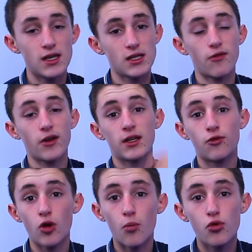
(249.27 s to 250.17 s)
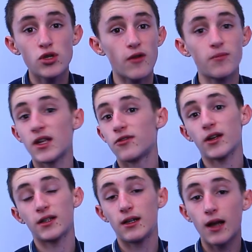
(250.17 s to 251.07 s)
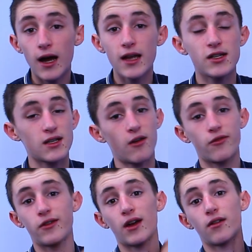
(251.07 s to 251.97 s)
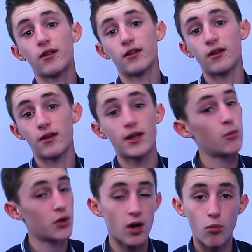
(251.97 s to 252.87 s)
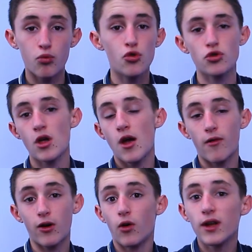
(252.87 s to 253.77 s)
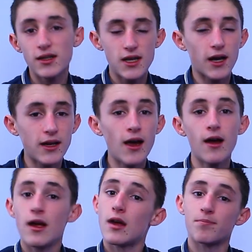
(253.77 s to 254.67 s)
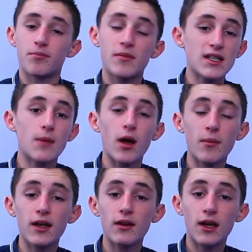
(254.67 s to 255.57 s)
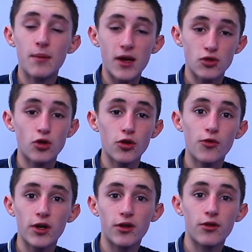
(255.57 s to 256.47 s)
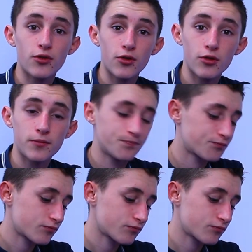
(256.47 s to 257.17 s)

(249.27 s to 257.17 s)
Ça va faire des vues en plus, ça va peut-être faire des likes, ça va faire euh, un abonné en plus. on n'en sait rien, mais ça permet à la personne de,